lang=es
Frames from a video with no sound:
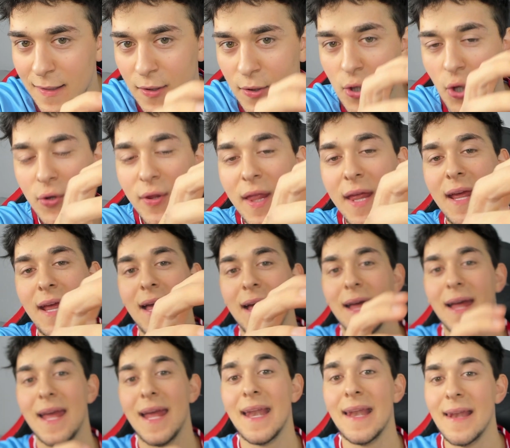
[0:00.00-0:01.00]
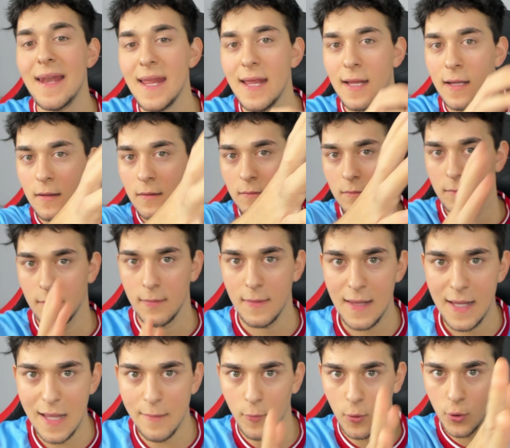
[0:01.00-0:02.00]
no tenga el link,
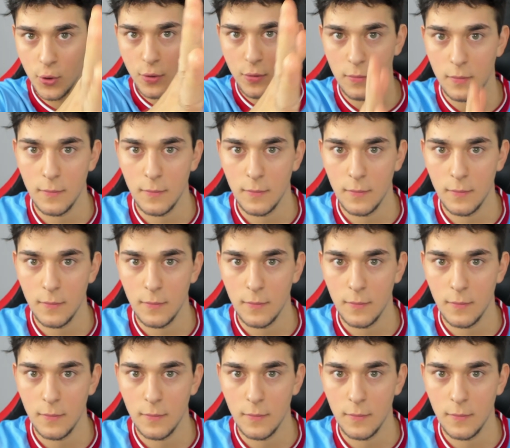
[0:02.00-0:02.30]
digamos,